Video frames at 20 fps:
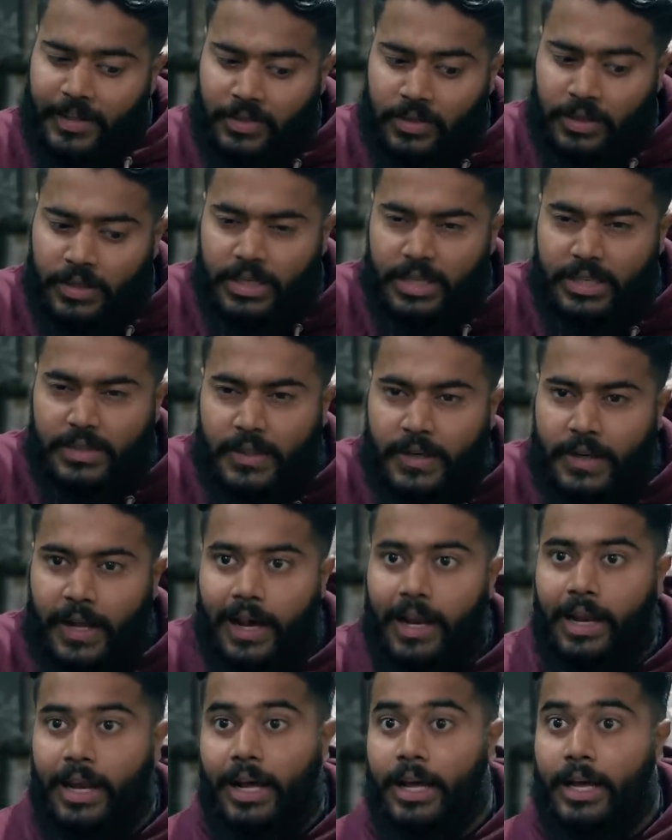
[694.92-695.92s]
इतनी सी
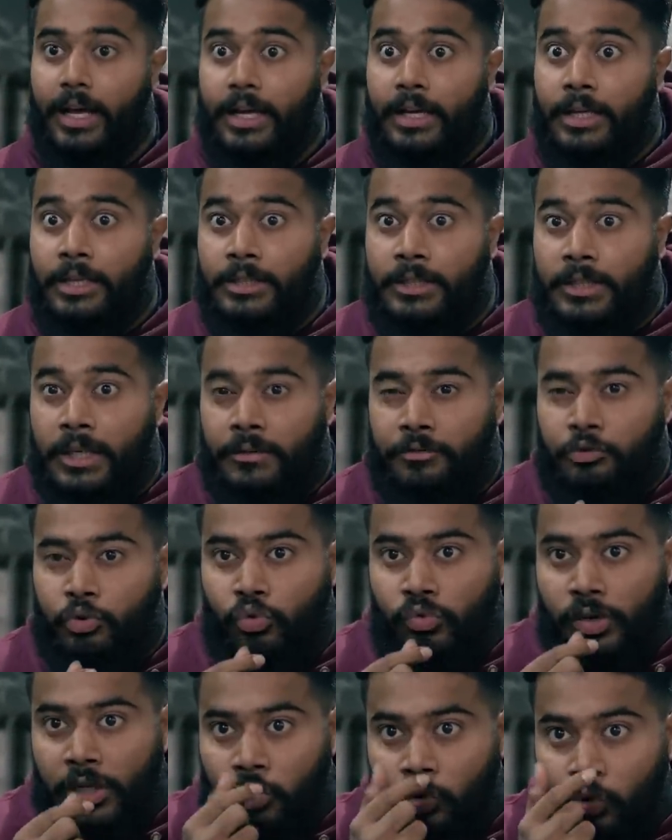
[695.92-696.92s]
डालना सिर्फ
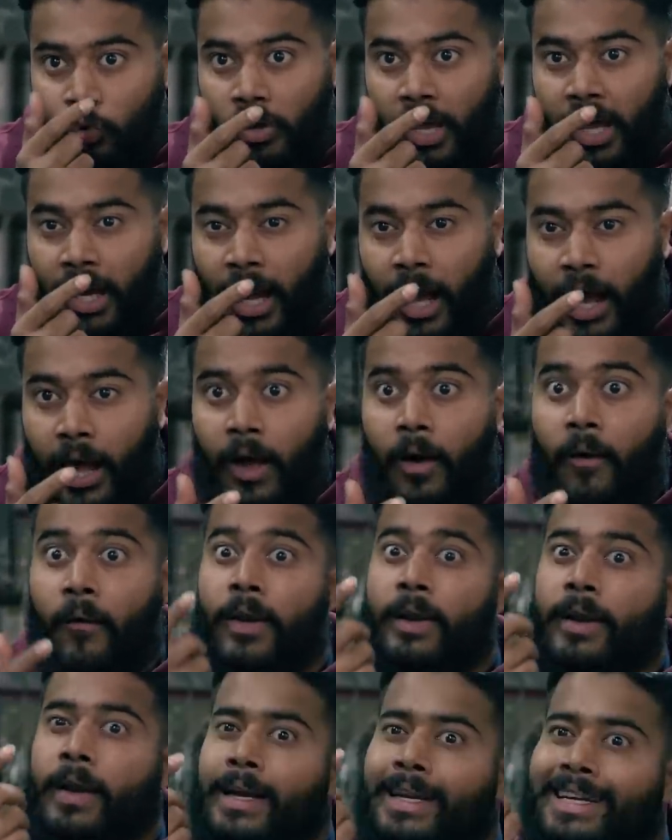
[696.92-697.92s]
चूहा सूंघेगा
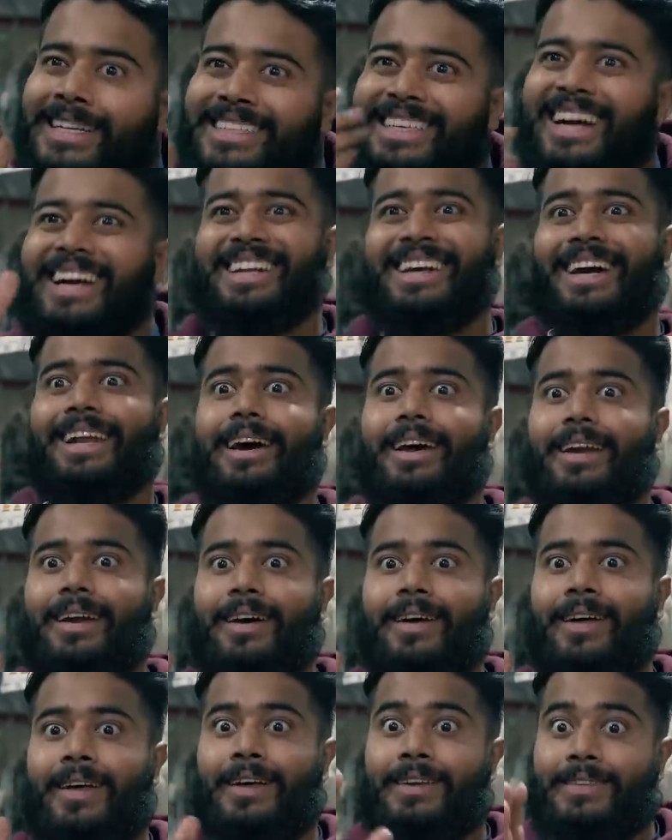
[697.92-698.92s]
और कल्टी शर्ट का नारा
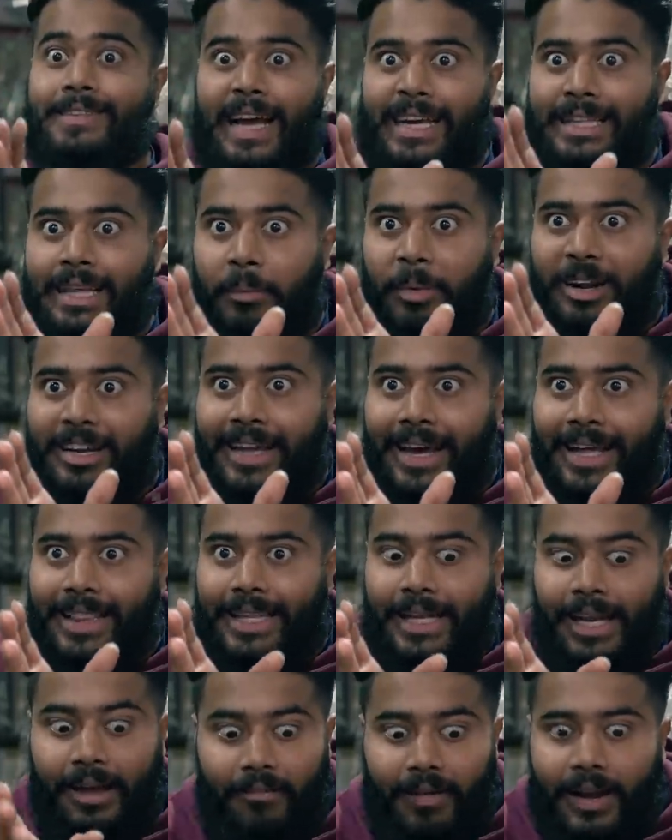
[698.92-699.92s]
ज्यादा मत डाल
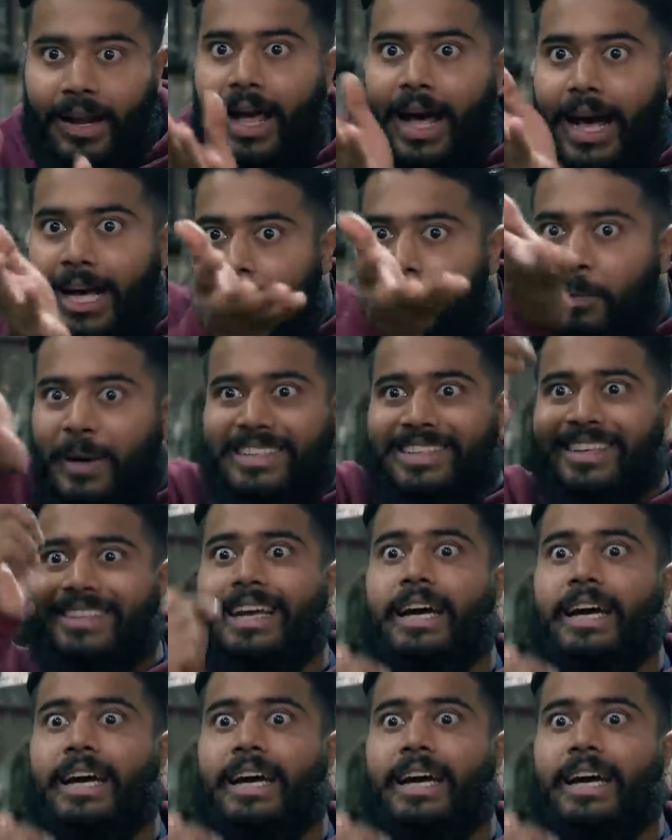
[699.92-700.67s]
देना वरना आसपास के